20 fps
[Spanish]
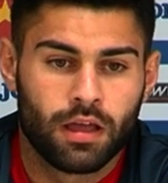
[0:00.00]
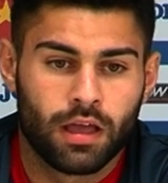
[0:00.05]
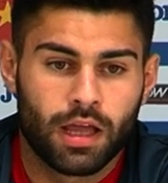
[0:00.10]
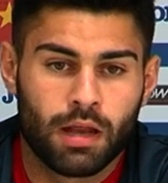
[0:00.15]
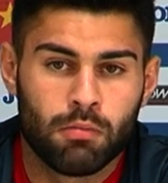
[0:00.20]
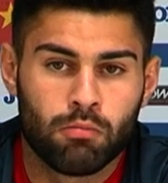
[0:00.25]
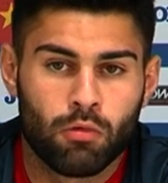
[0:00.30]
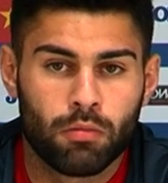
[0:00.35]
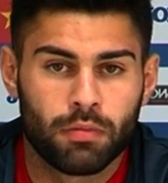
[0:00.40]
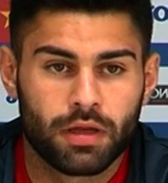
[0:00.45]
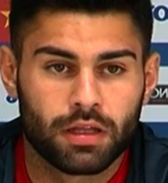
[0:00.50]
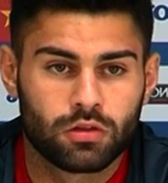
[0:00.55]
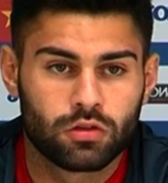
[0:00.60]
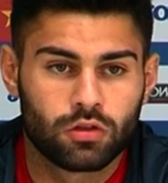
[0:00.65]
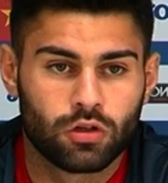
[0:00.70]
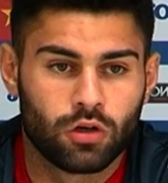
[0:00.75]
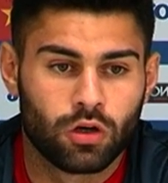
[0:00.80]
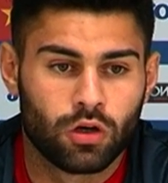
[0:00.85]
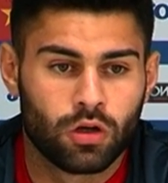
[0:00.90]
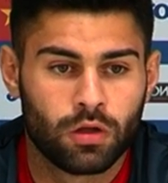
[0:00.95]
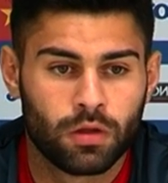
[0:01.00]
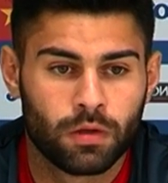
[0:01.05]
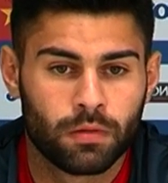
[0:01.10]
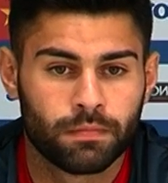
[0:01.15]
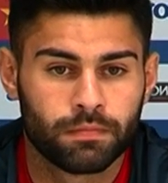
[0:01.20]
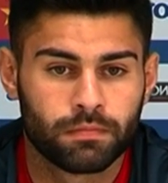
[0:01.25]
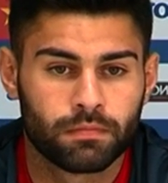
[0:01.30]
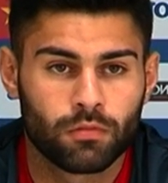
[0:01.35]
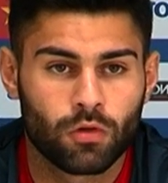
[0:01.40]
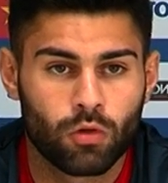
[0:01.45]
el momento
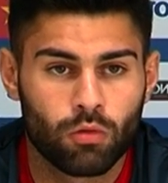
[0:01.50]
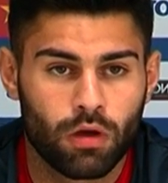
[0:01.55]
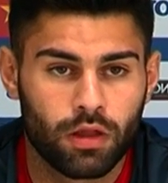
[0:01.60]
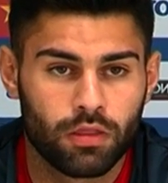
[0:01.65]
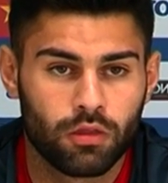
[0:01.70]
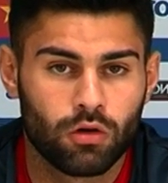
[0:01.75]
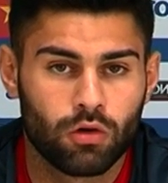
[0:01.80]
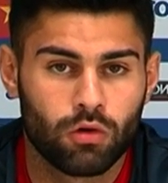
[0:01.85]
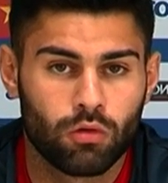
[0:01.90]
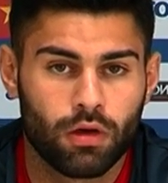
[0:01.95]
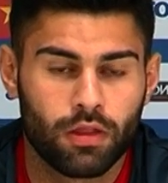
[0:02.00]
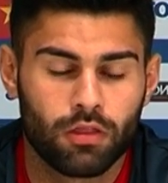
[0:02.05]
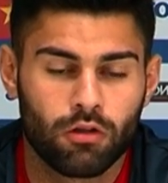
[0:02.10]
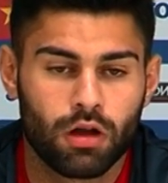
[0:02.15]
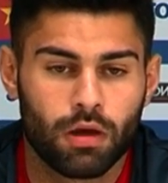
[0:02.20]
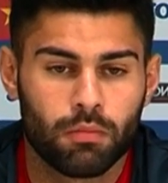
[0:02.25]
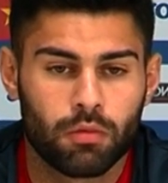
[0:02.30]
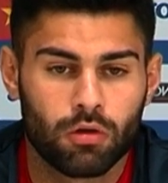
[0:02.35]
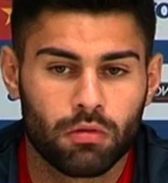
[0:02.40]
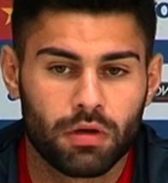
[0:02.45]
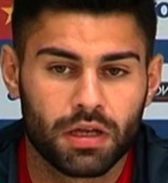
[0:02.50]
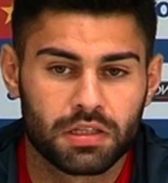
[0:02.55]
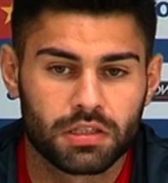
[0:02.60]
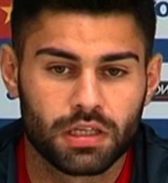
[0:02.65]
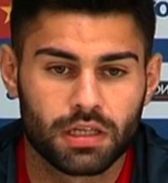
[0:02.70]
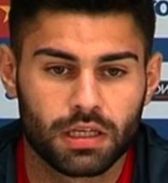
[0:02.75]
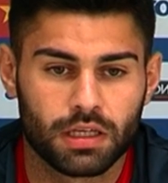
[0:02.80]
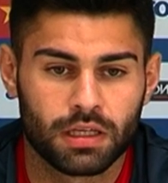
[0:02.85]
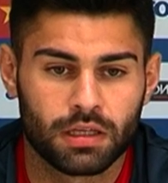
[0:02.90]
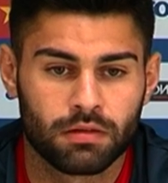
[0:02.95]
cuando, cuando lo
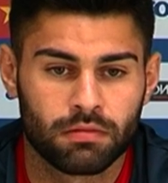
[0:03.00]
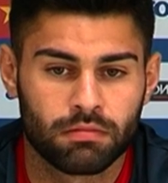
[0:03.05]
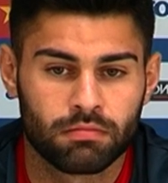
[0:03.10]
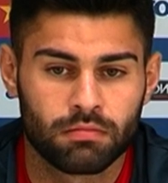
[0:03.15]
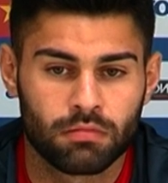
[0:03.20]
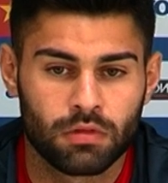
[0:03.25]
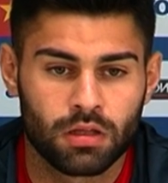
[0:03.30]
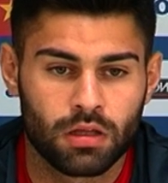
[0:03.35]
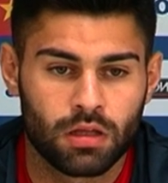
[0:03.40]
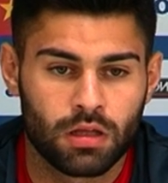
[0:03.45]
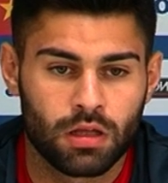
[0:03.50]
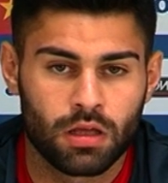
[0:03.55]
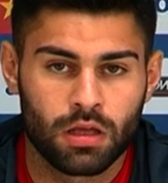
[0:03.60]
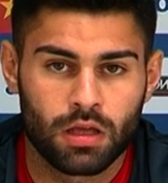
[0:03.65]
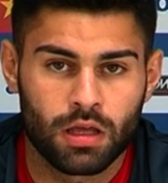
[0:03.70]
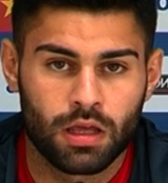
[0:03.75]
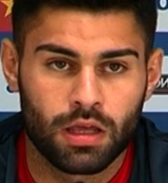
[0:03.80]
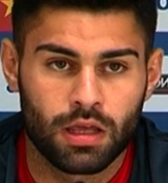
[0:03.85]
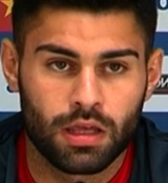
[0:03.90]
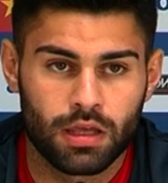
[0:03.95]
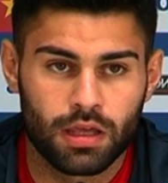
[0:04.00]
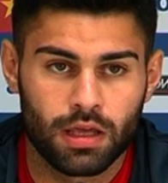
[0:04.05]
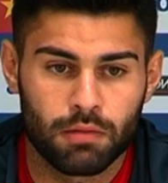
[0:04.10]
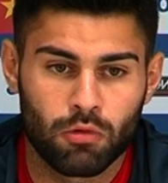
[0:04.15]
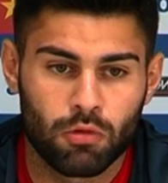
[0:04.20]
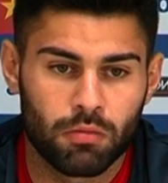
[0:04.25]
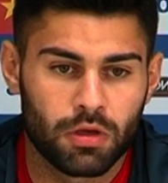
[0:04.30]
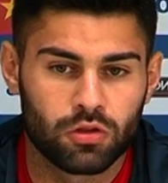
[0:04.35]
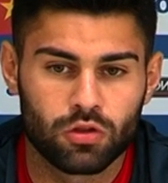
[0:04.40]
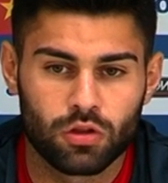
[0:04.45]
aprovechen y, y es
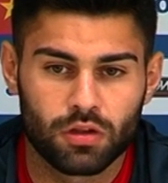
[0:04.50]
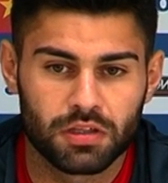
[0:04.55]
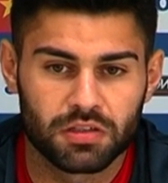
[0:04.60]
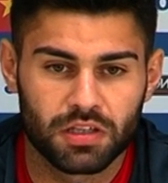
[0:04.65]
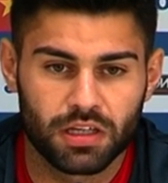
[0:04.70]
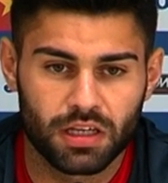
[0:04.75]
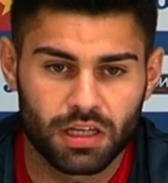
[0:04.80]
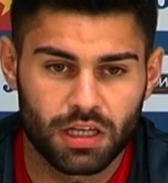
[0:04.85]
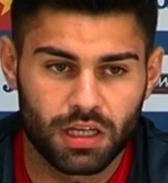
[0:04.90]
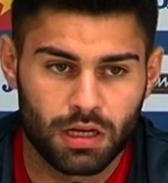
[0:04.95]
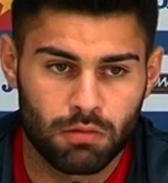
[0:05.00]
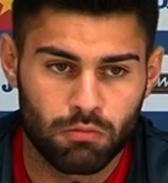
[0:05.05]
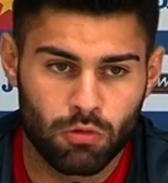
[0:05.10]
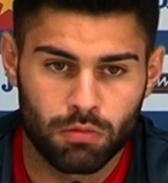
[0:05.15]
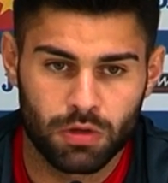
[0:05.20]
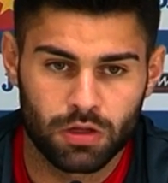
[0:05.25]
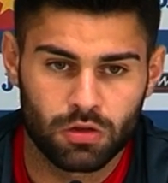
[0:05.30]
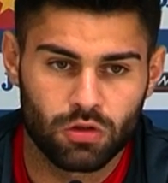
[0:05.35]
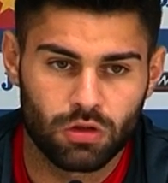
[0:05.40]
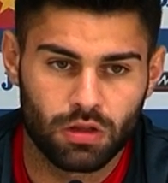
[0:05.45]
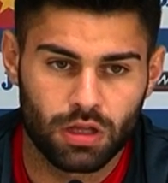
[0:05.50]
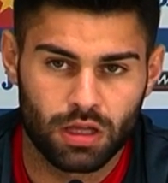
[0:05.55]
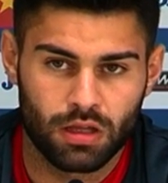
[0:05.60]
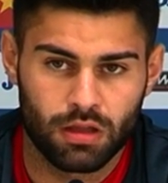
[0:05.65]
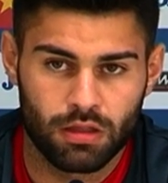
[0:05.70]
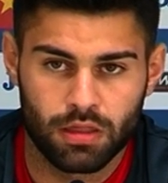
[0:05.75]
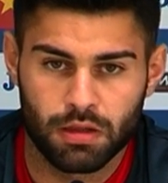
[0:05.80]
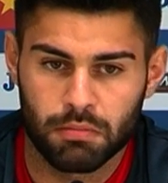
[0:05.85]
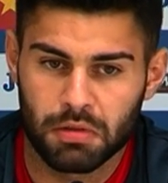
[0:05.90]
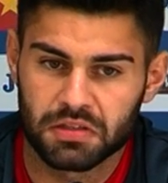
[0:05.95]
momento de seguir, es momento de,
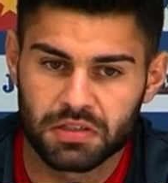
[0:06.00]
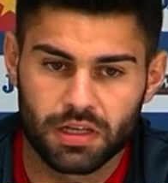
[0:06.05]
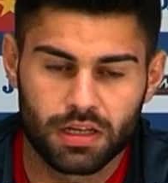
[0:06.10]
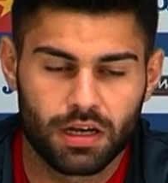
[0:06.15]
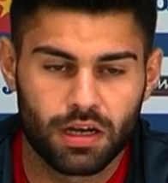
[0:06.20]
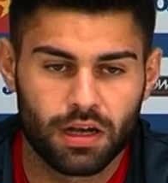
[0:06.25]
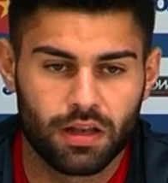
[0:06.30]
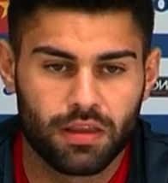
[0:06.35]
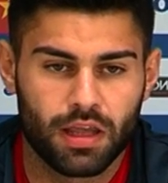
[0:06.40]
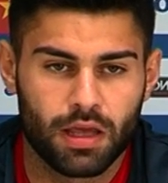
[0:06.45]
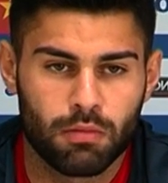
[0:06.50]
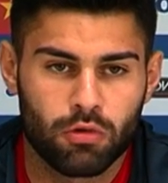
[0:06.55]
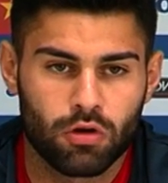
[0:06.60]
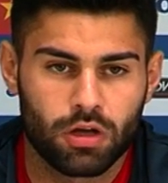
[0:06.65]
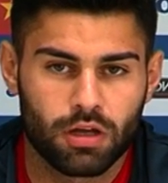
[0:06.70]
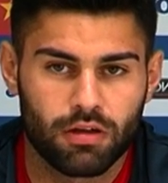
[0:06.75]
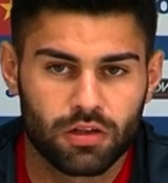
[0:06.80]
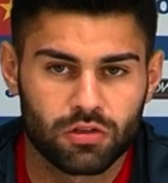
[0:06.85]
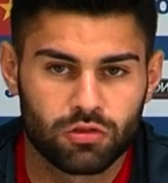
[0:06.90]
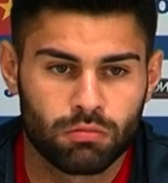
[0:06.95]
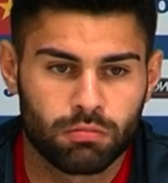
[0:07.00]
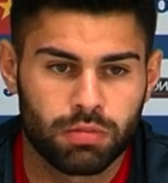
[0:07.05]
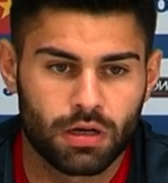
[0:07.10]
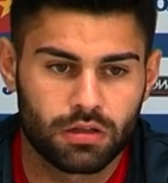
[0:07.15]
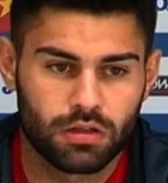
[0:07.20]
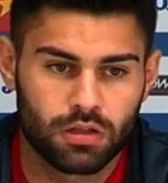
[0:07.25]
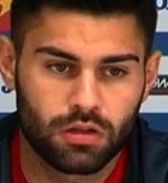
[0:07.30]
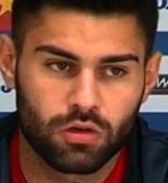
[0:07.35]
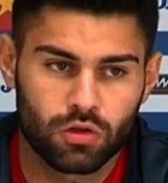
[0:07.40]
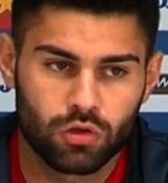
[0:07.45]
pensar en el deporte, que va a ser un
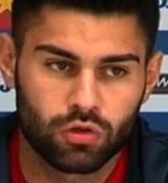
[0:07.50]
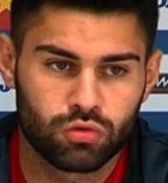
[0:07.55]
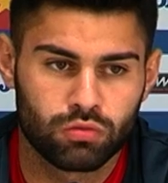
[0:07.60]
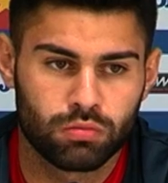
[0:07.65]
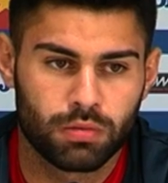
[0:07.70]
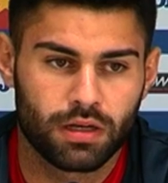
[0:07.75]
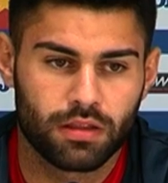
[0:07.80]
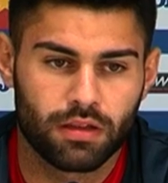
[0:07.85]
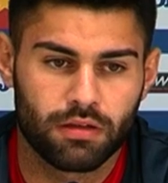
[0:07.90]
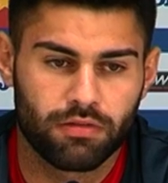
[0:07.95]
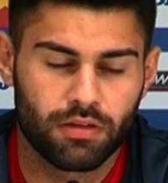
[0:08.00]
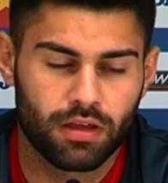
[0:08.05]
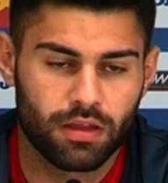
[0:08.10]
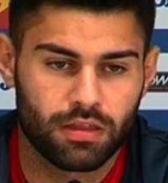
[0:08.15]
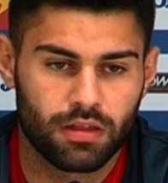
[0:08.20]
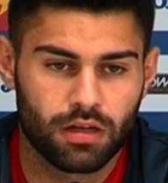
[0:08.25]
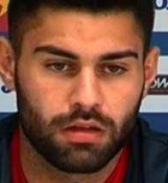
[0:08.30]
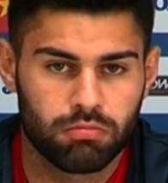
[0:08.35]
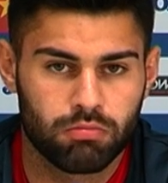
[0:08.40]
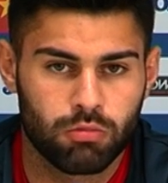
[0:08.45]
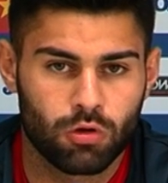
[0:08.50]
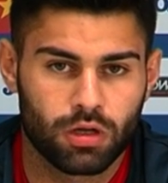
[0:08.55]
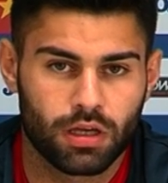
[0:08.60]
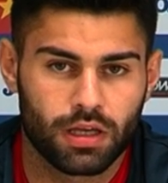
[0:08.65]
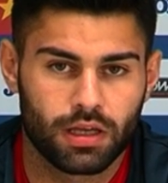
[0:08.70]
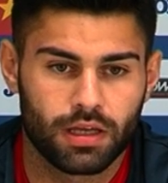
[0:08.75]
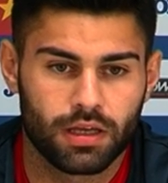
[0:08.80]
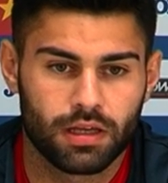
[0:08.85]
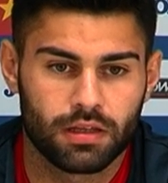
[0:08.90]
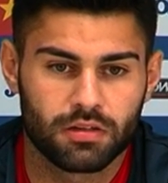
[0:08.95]
partido súper difícil
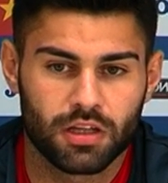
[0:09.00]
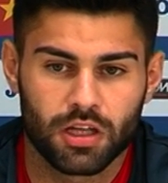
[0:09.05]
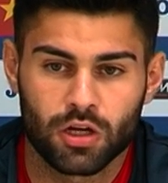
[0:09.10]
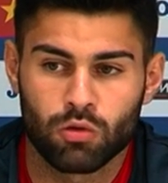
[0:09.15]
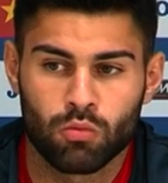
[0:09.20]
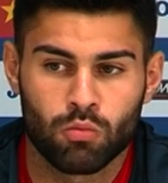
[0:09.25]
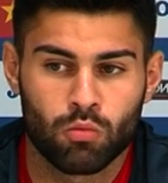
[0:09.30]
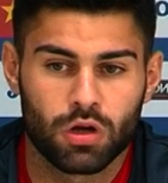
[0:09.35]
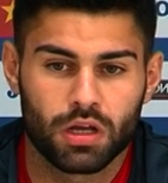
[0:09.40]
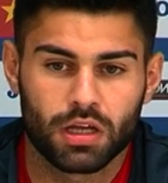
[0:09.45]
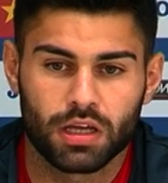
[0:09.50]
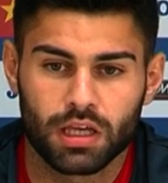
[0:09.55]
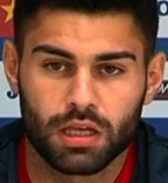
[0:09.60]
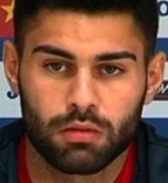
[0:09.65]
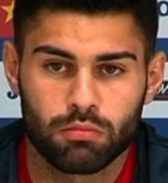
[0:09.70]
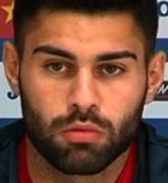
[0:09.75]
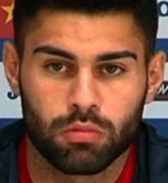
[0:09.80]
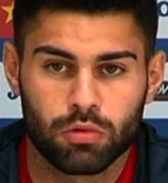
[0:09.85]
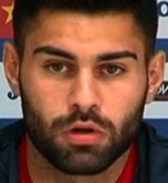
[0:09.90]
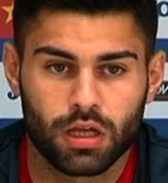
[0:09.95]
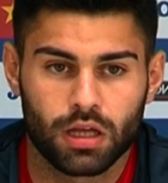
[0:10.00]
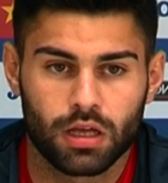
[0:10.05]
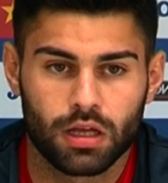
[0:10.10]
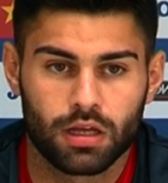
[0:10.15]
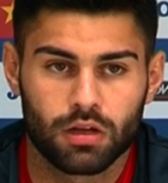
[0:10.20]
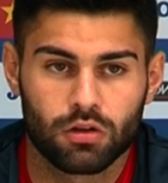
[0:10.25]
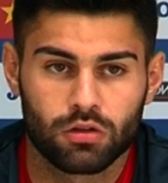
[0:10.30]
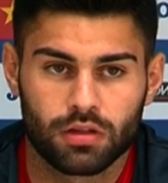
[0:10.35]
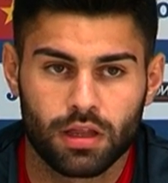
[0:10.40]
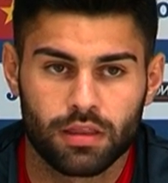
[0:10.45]
porque tienen un buen equipo,
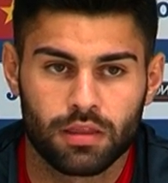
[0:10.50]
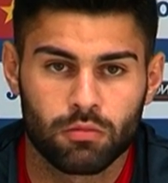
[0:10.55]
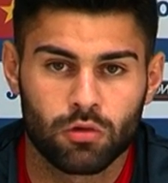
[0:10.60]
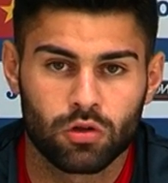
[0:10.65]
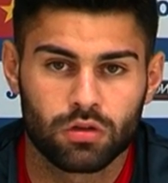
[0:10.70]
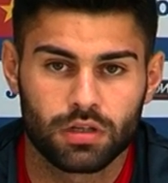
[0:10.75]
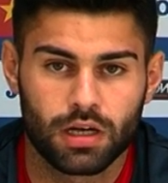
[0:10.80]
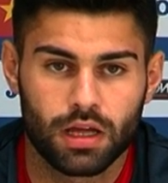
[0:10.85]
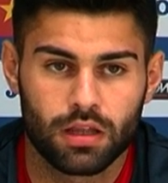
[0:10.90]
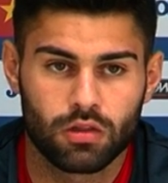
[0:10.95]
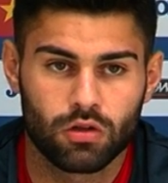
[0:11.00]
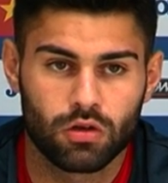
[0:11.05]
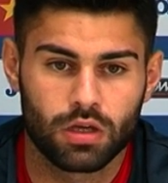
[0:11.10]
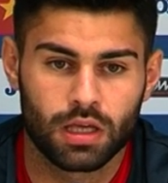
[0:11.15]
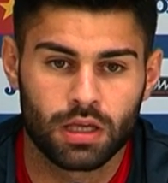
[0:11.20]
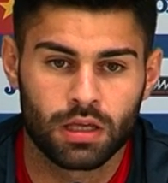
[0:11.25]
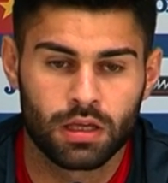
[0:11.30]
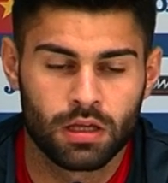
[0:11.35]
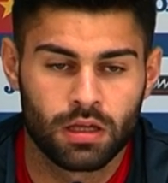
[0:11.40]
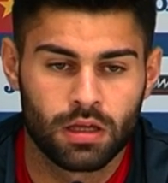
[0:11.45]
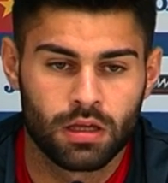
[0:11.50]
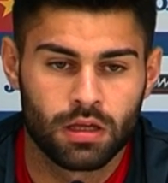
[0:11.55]
porque lo están demostrando y,